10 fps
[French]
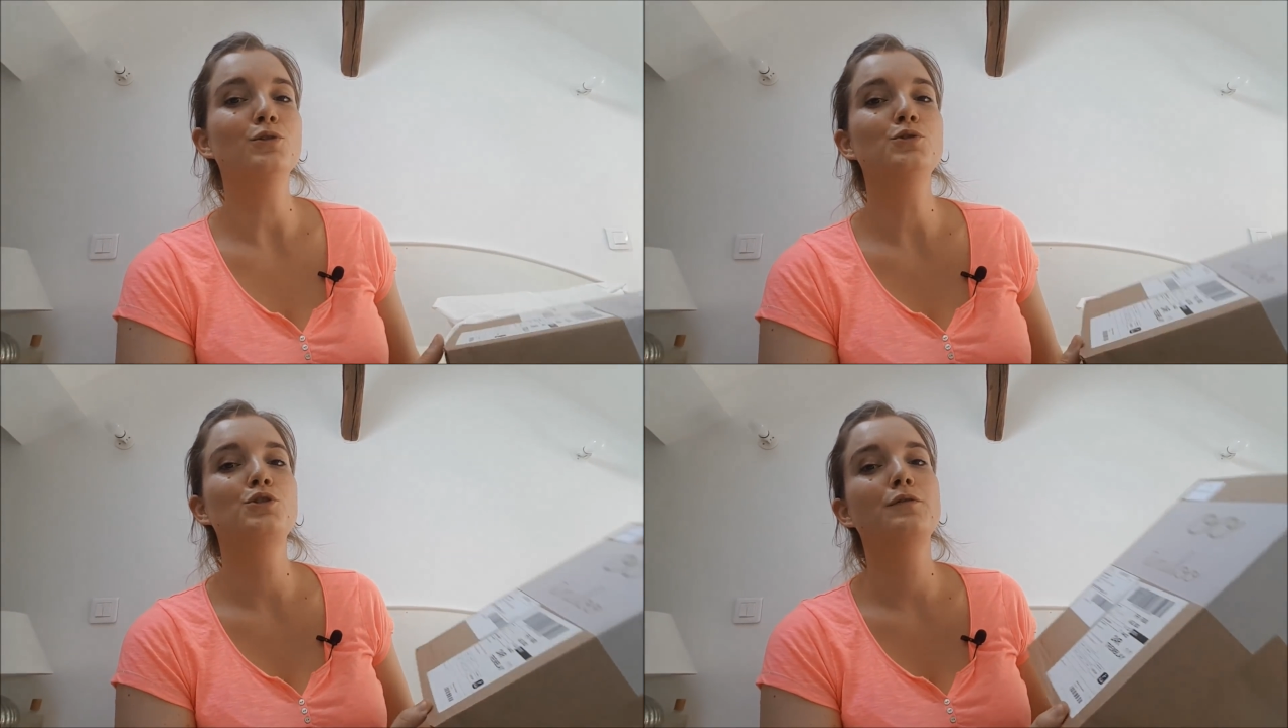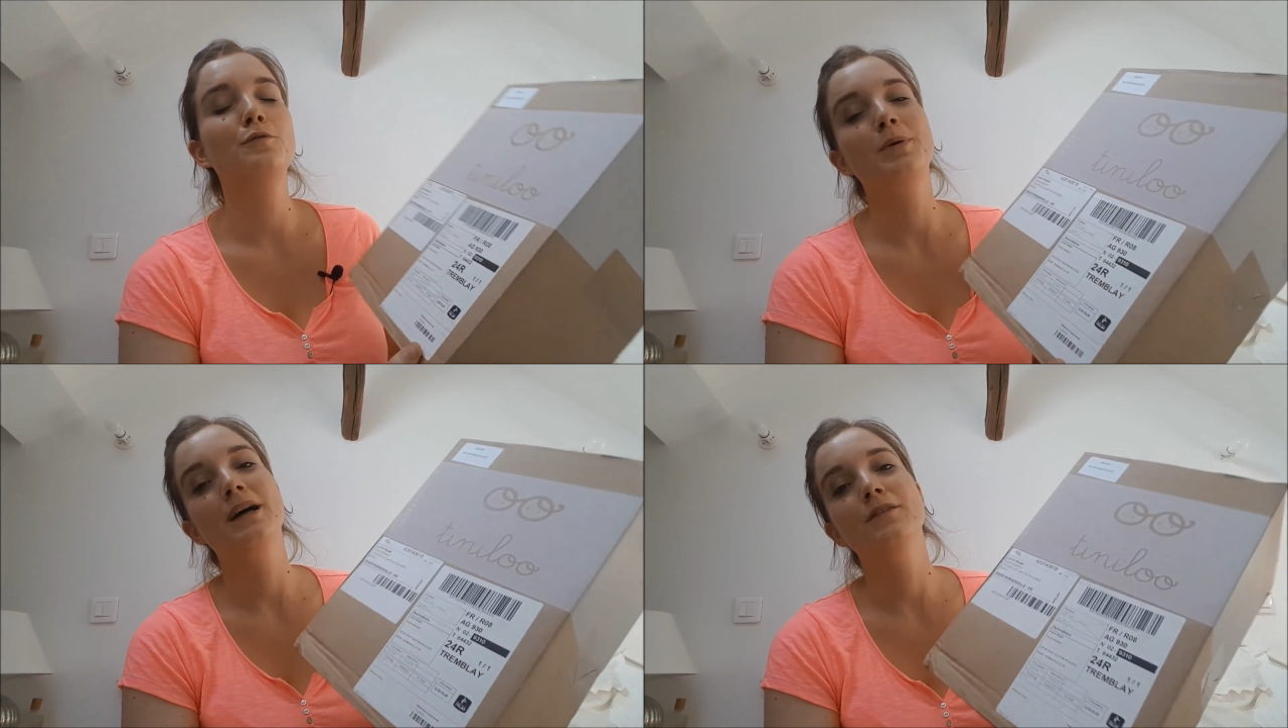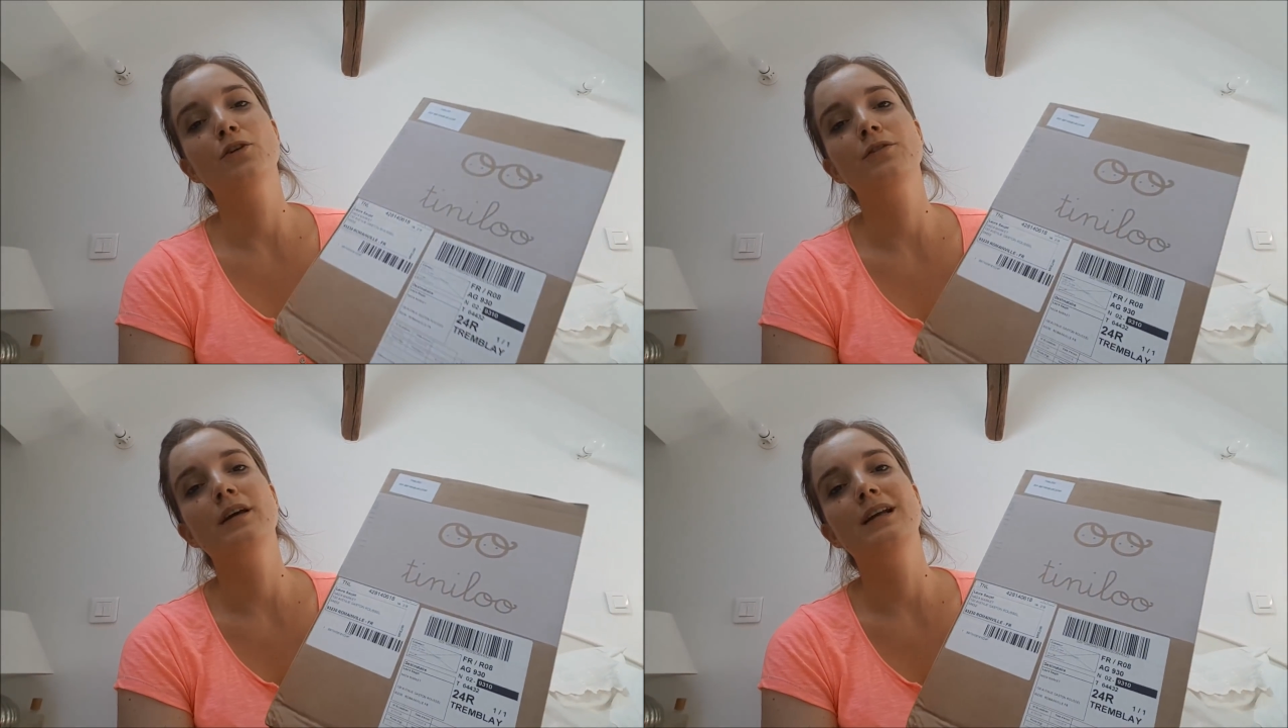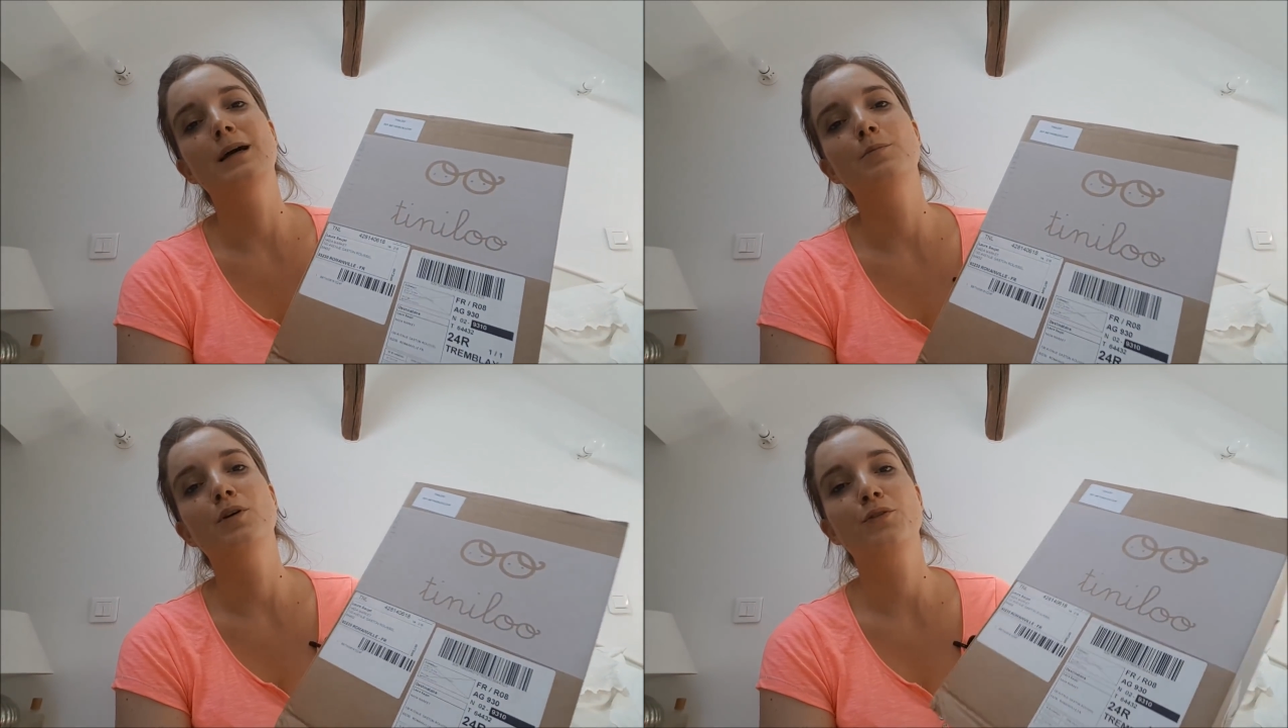où je vous présente
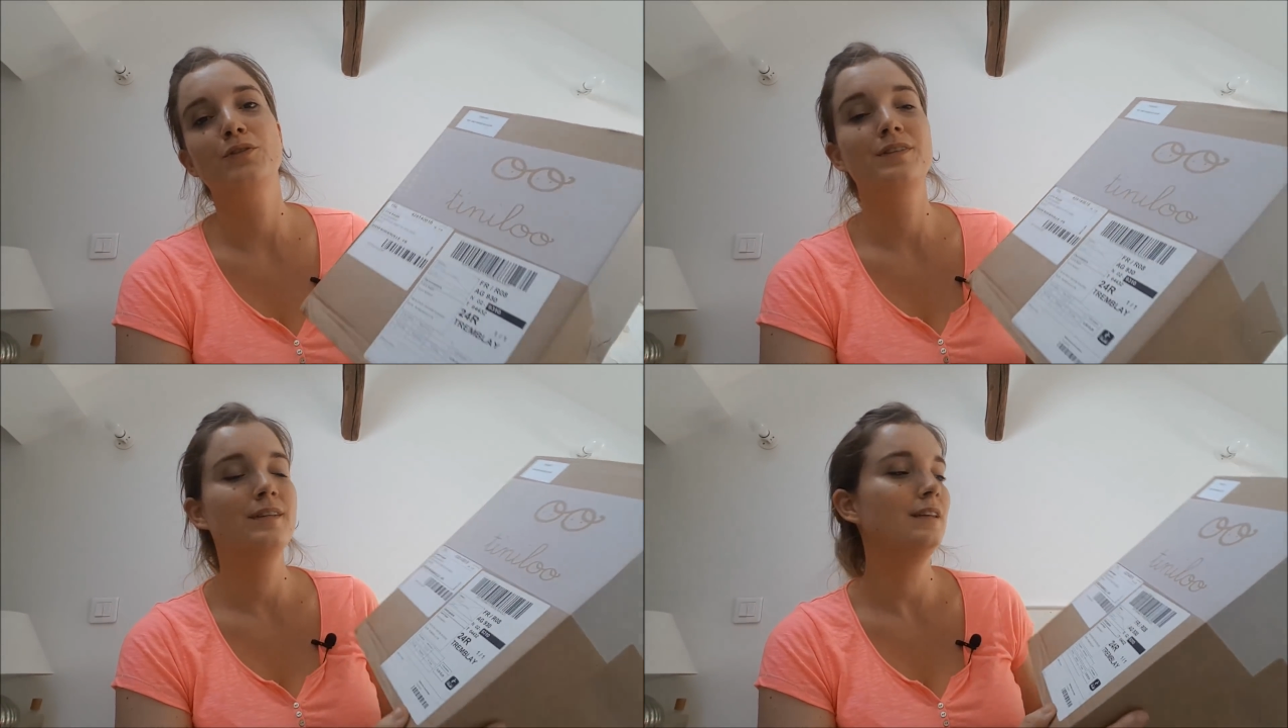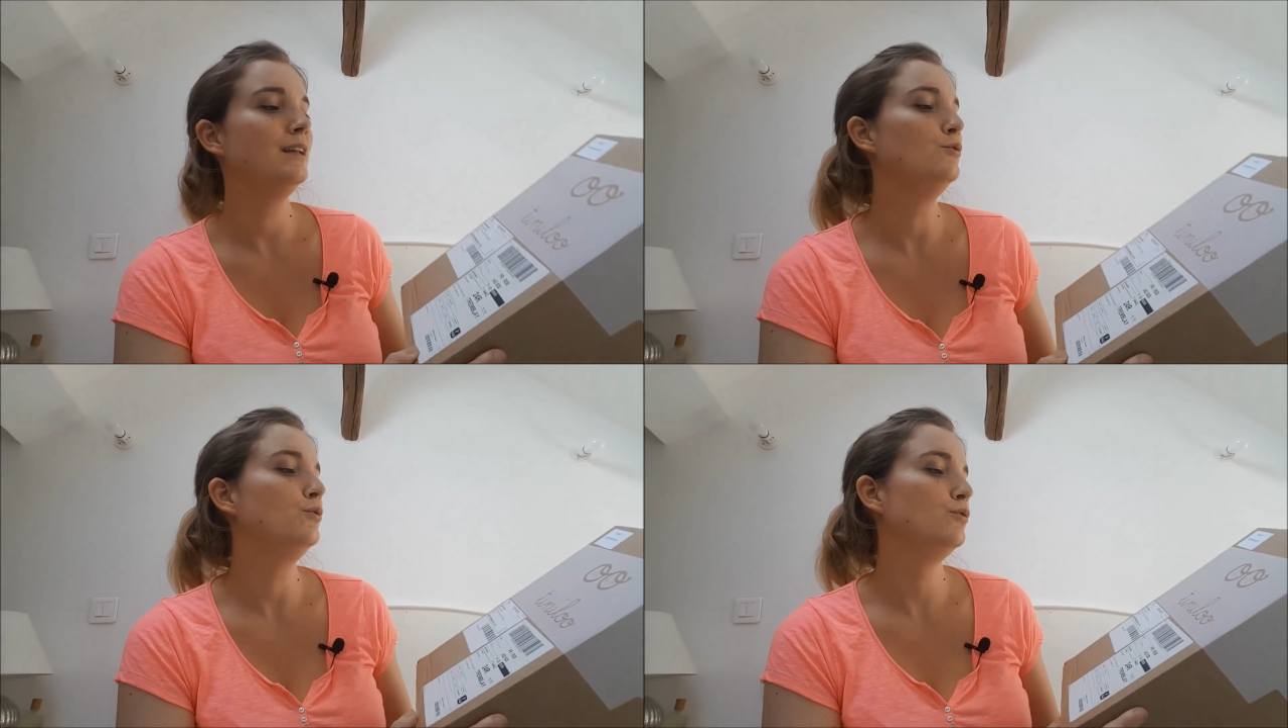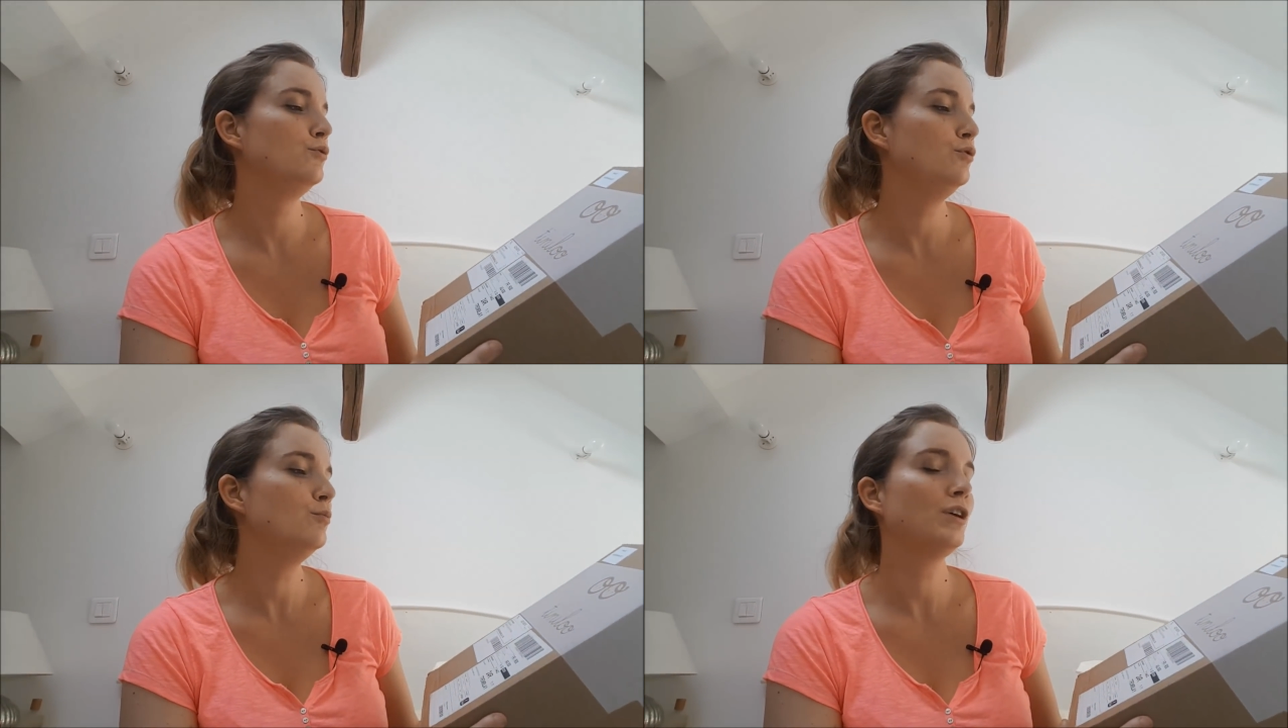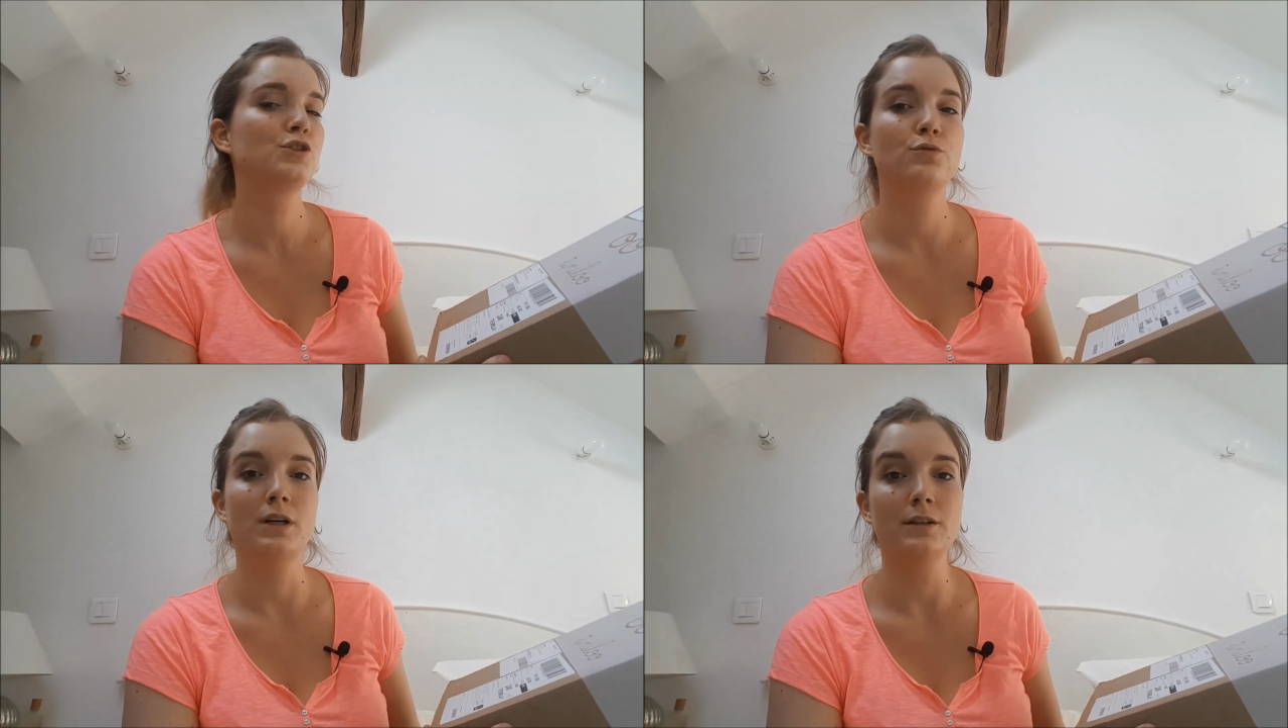la box Tinilou du mois
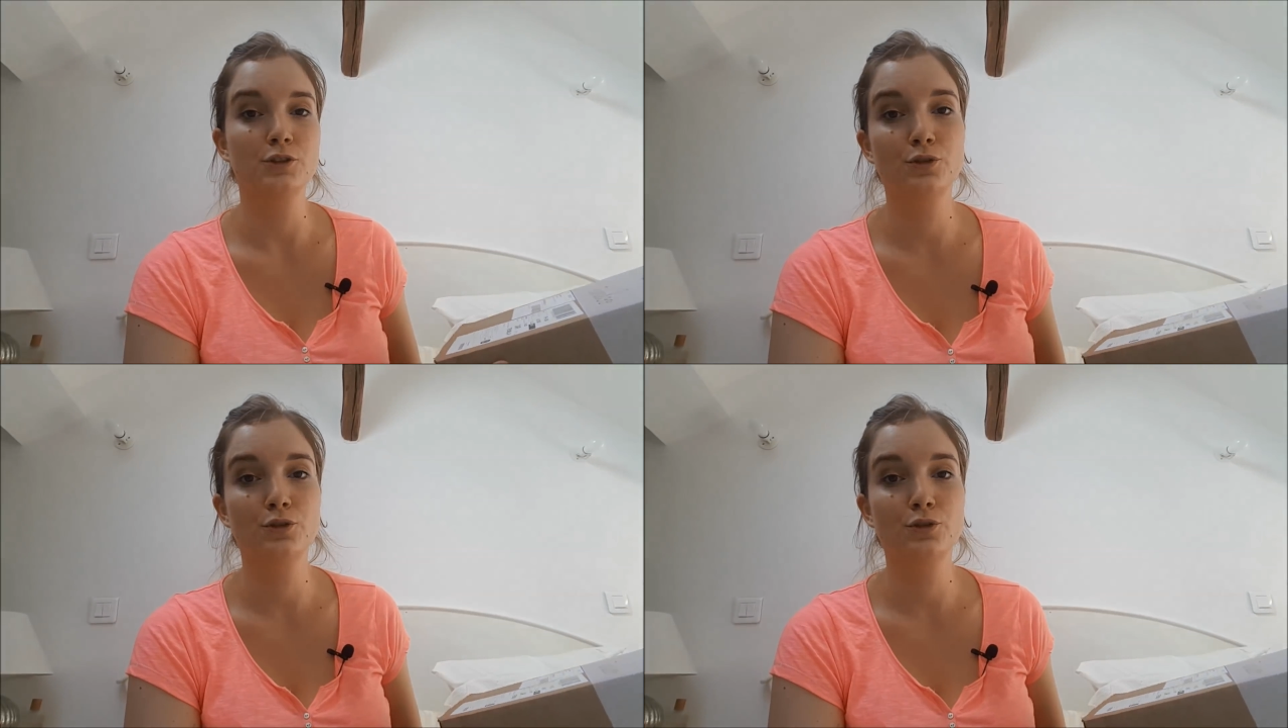de juin.